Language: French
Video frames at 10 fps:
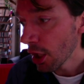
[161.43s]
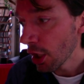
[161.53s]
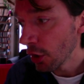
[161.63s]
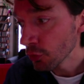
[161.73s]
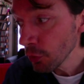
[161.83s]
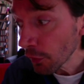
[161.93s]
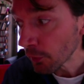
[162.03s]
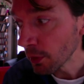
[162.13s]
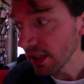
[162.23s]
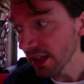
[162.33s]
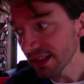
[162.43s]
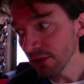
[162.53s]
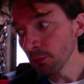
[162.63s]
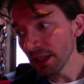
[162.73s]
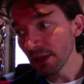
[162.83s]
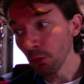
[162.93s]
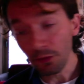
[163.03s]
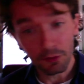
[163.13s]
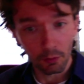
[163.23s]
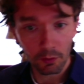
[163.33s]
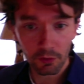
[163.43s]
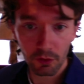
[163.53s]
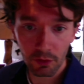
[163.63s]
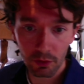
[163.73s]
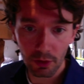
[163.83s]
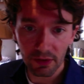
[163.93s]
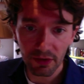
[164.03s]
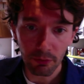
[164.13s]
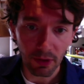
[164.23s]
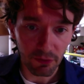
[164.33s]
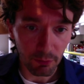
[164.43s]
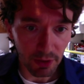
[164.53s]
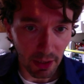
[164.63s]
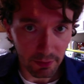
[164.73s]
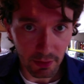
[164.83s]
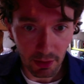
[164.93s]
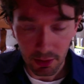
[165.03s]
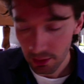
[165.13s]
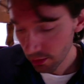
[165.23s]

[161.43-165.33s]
Un jour, ceux qui restaient ont pris conscience de la situation des lettres.